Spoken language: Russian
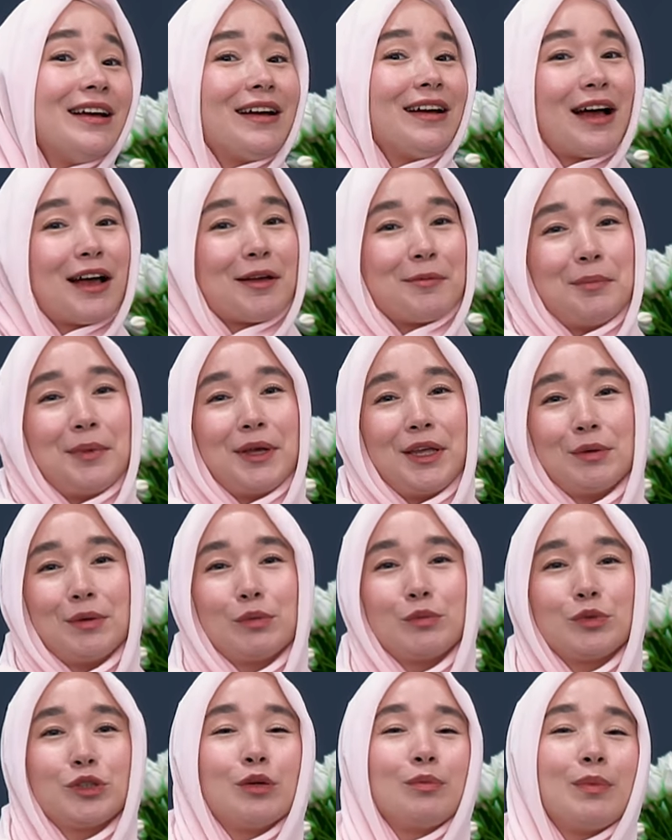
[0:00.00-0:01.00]
как
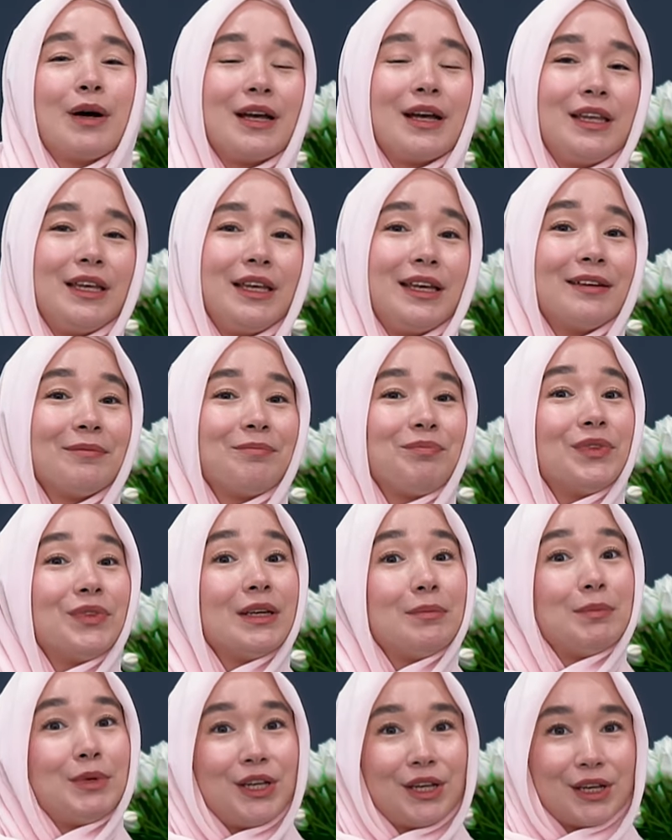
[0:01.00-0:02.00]
минимум, чтобы они
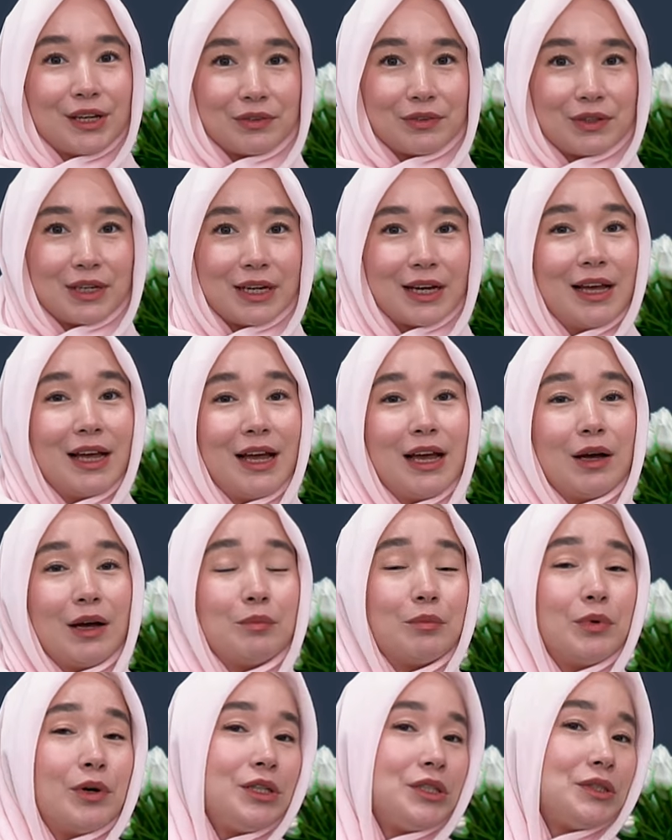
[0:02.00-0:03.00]
доминировали.
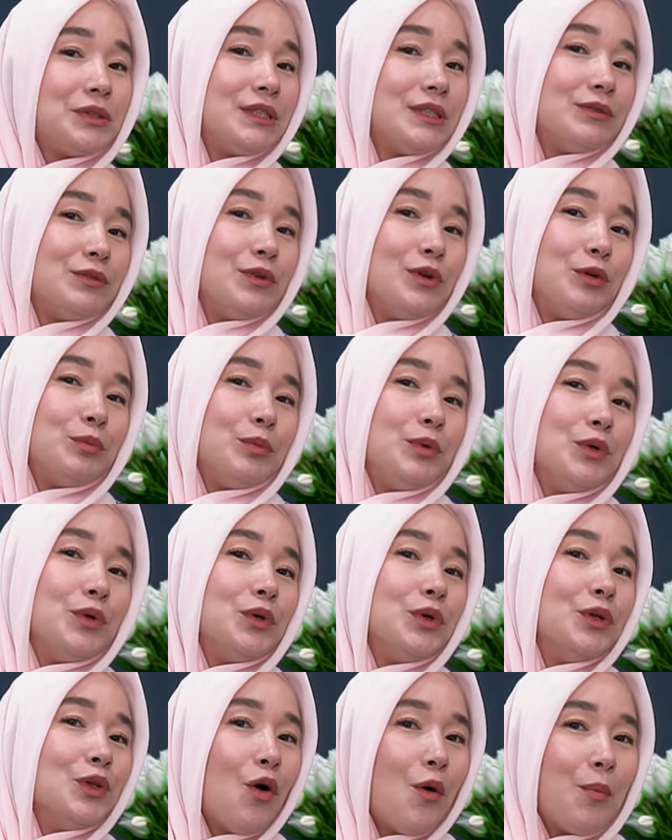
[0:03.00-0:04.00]
Больше всего люблю
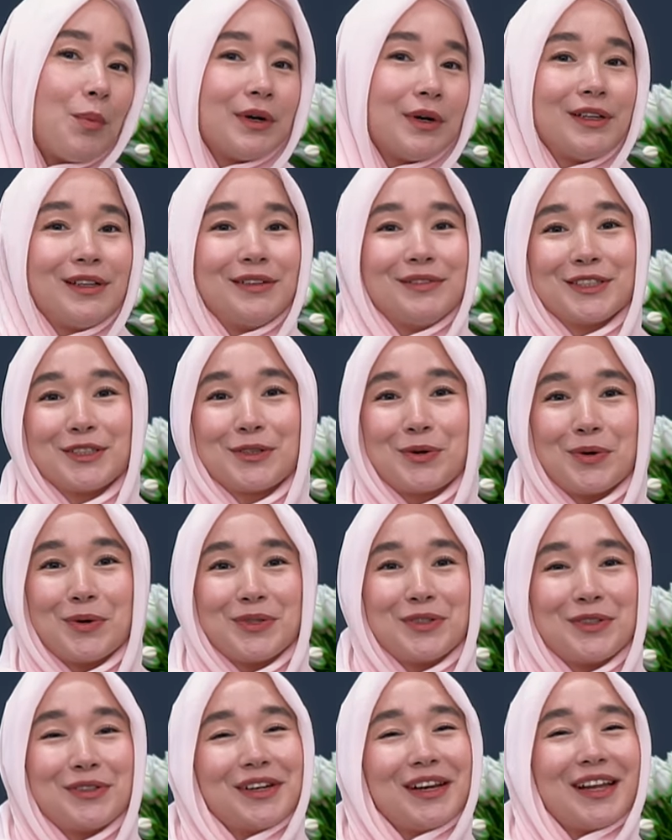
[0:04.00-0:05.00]
хлопок и
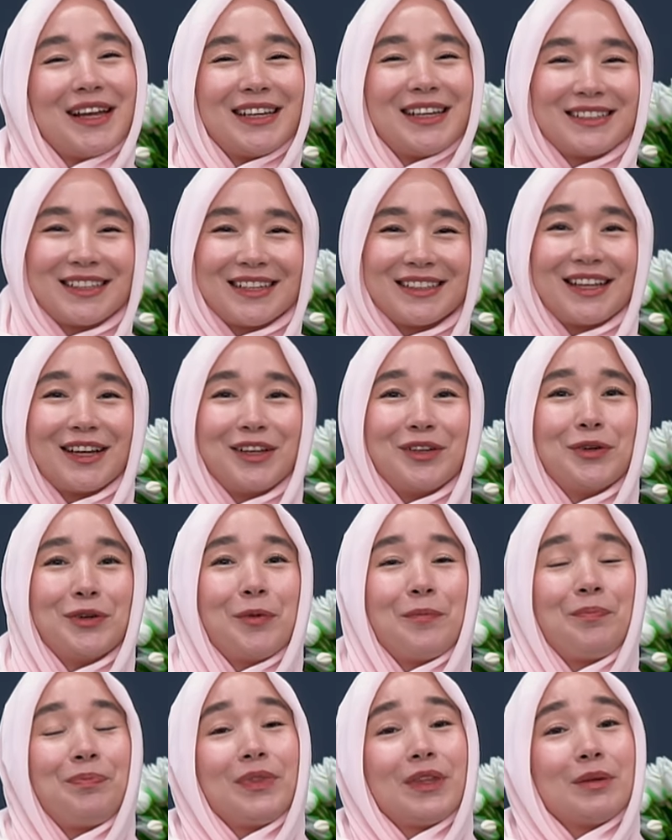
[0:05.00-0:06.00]
вискозу, реже
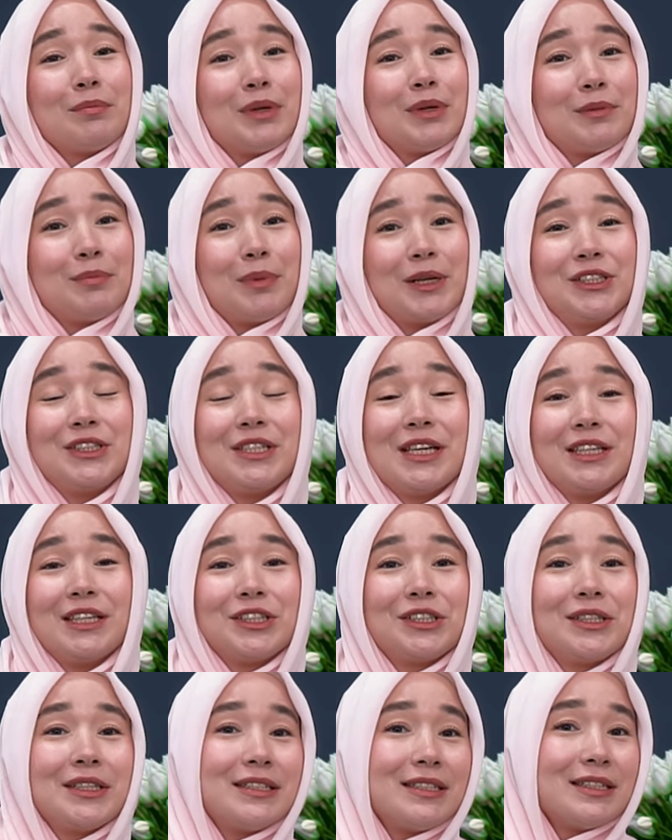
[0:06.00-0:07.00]
отдаю предпочтение
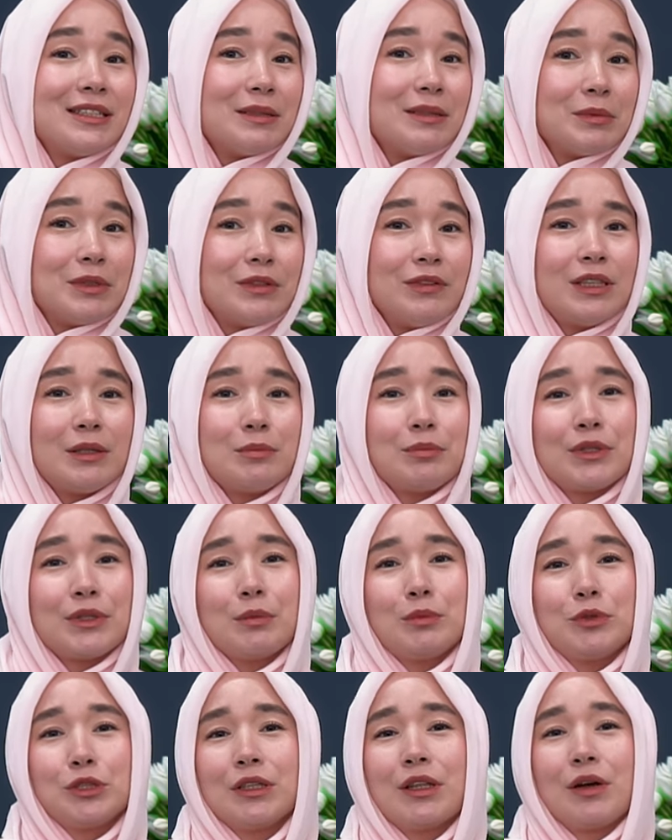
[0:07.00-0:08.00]
шерстяным каким-то видом, потому что